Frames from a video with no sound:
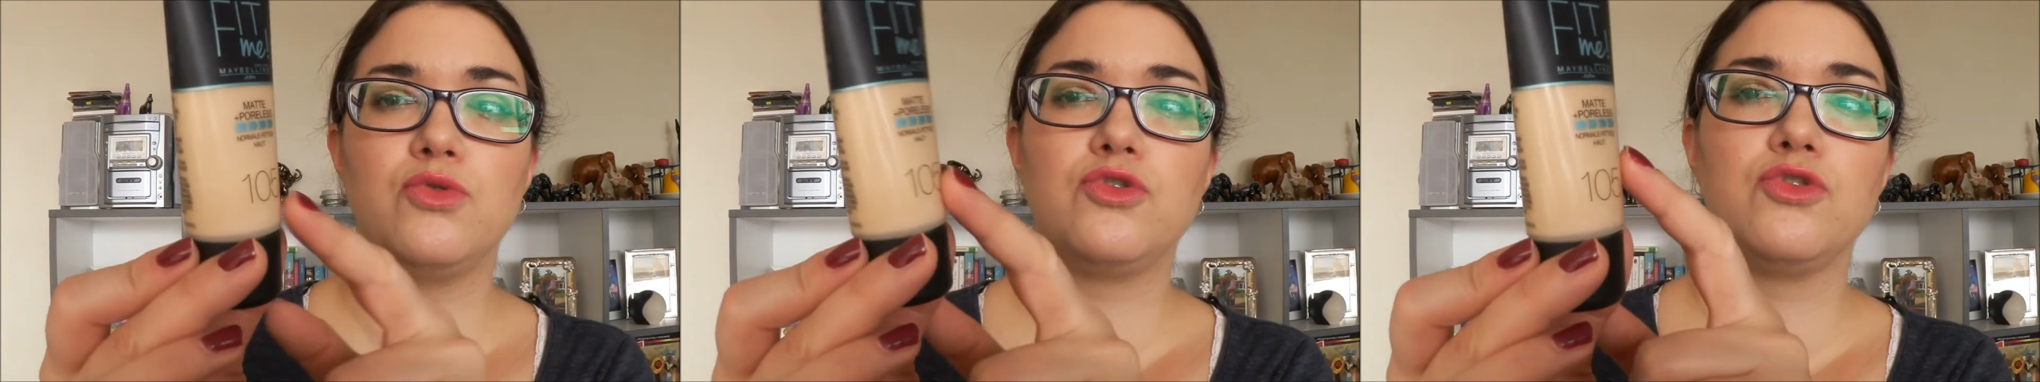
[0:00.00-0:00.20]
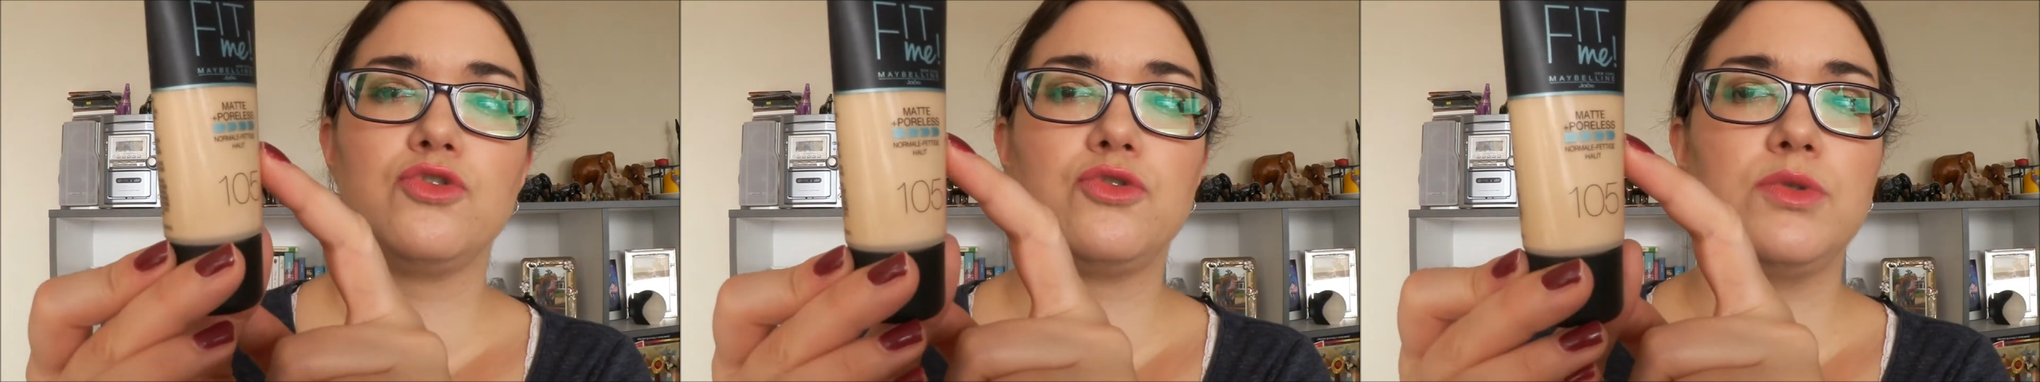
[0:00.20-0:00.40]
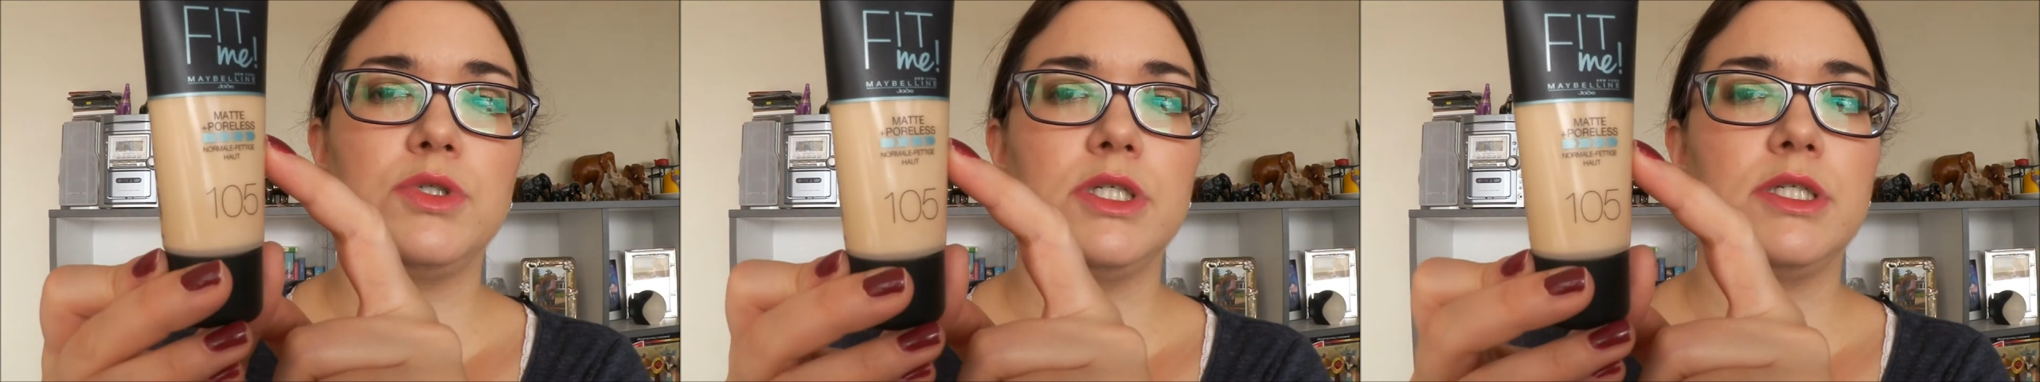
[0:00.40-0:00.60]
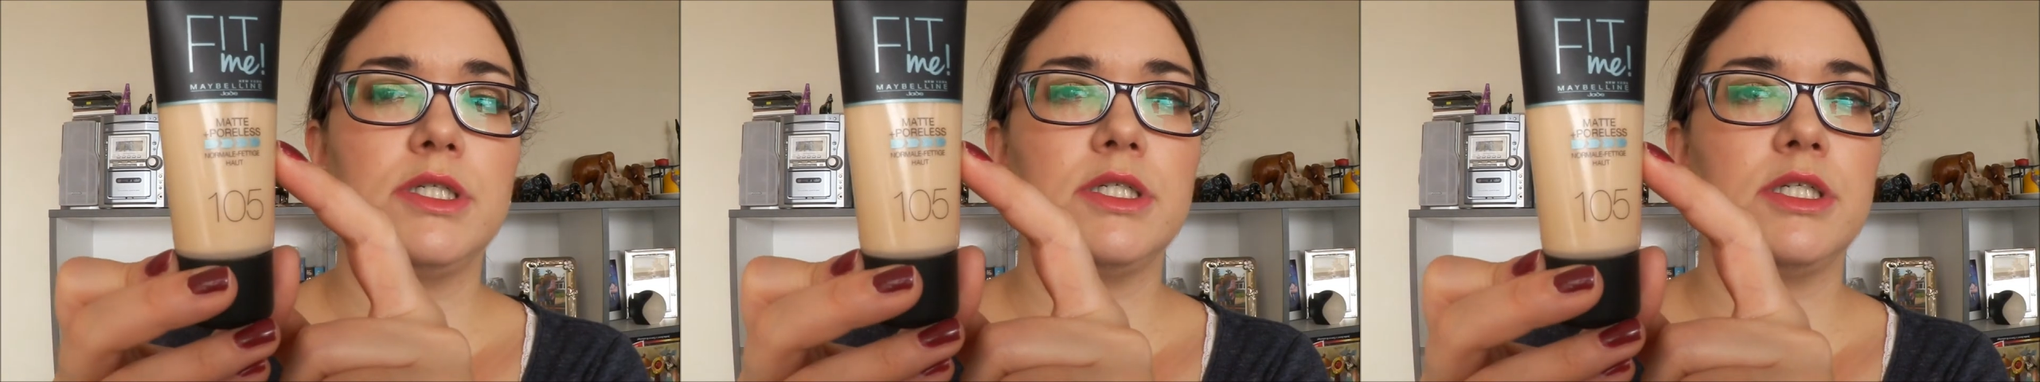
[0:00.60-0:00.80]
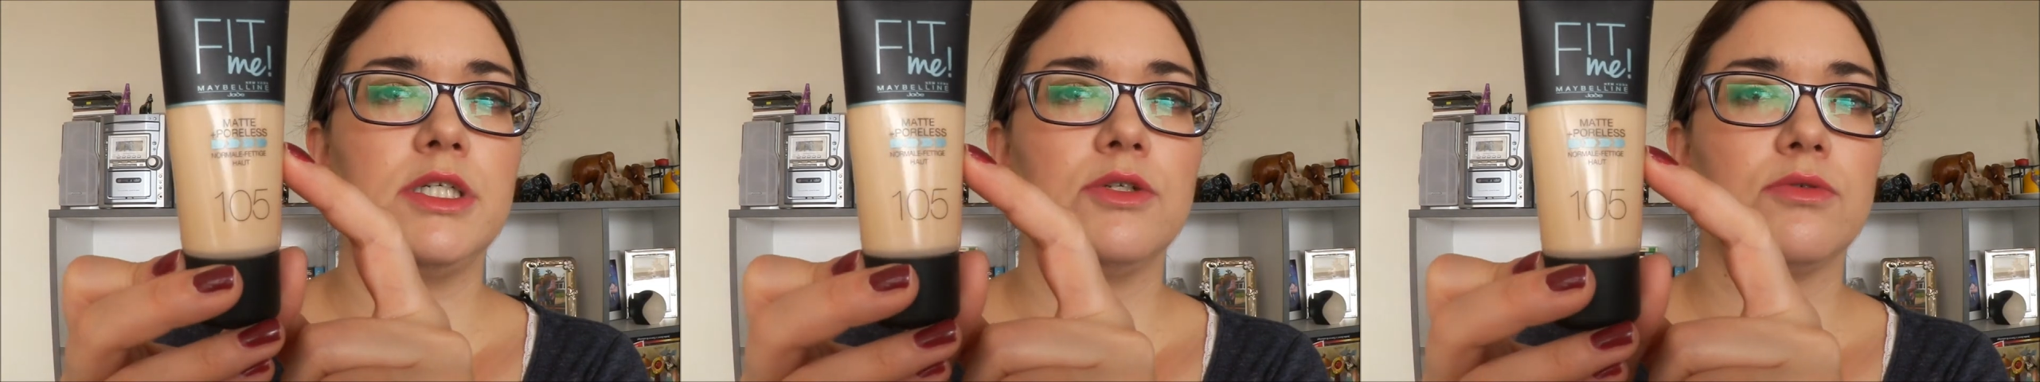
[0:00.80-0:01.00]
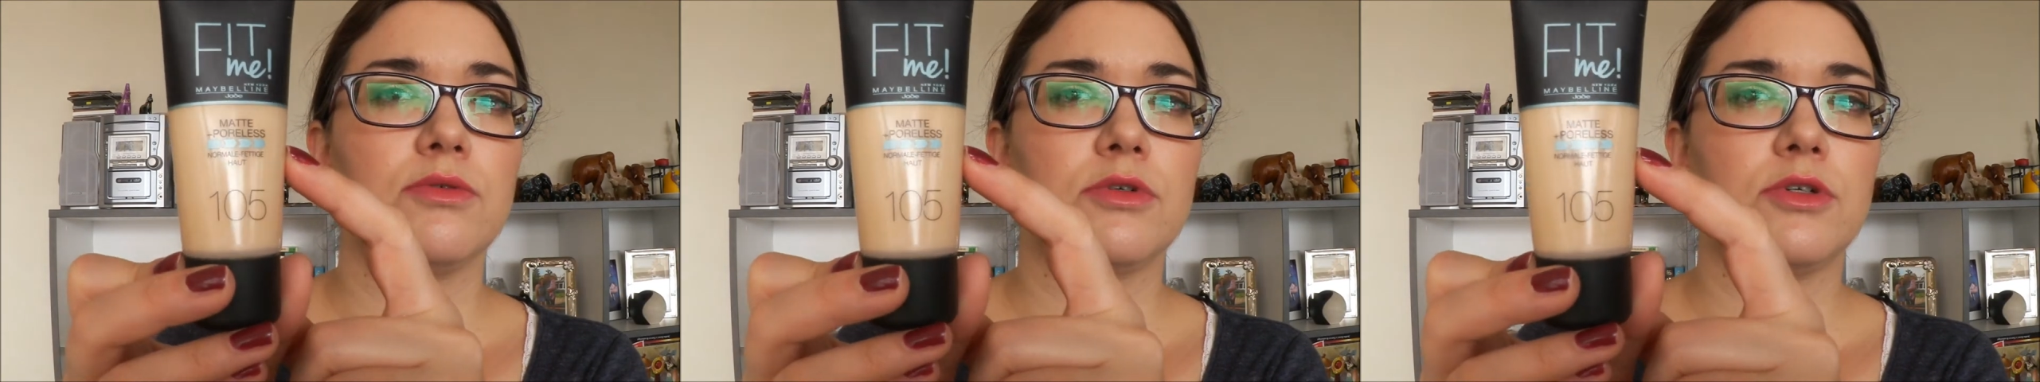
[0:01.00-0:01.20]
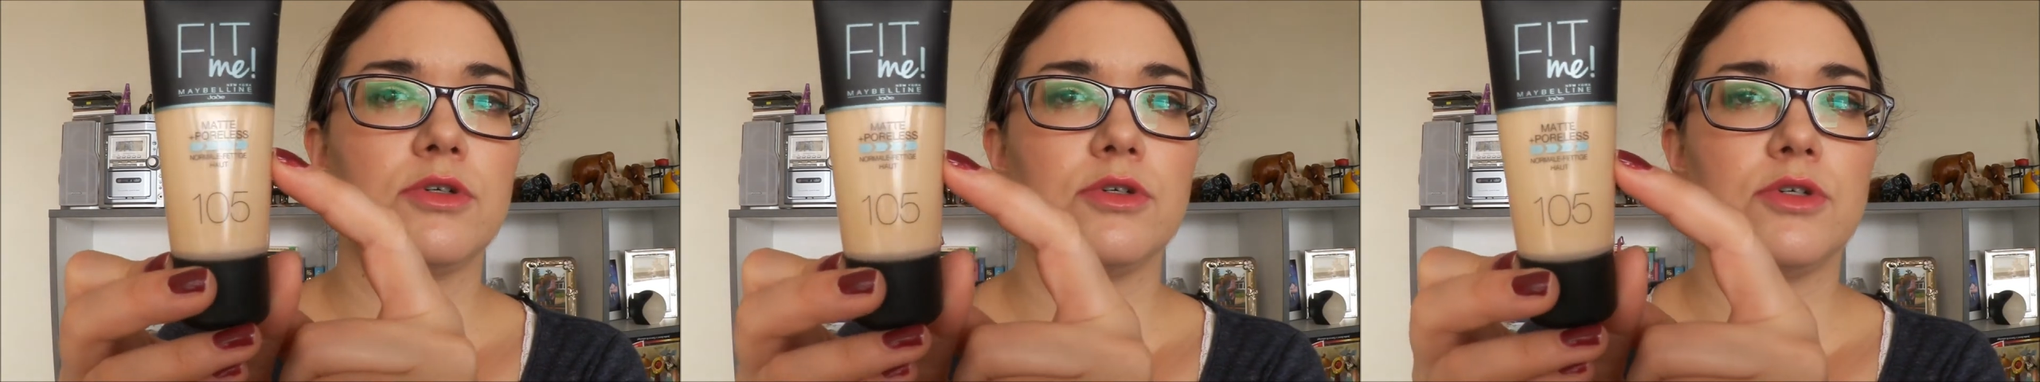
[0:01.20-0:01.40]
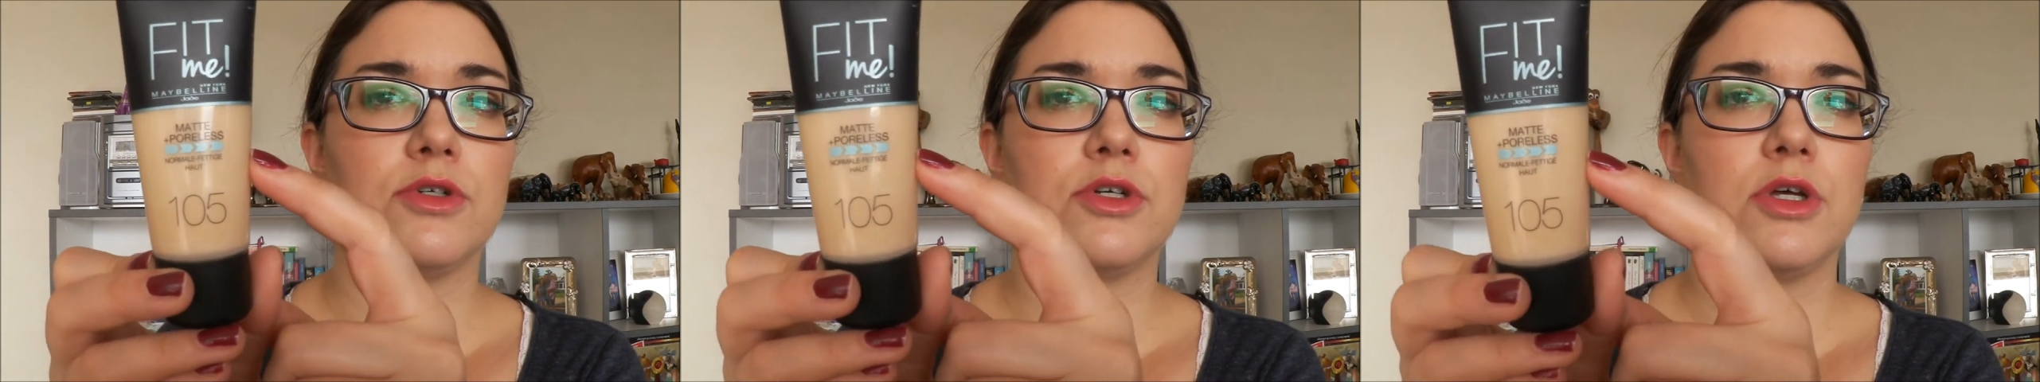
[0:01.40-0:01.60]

J'en suis ici, donc euh,